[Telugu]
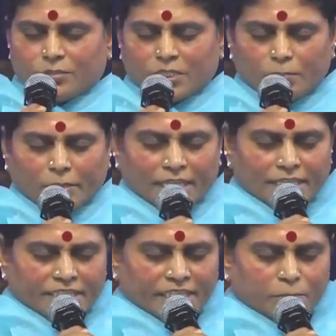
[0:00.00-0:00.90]
ఎట్టిదో నీ
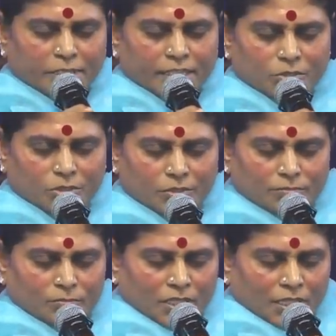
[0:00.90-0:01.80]
బలాతిశయం ఎట్టిదో
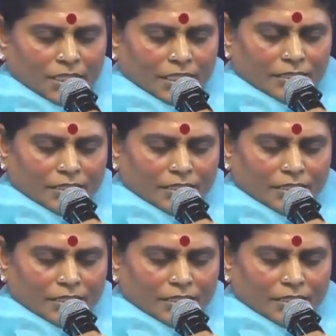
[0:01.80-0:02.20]
ఏ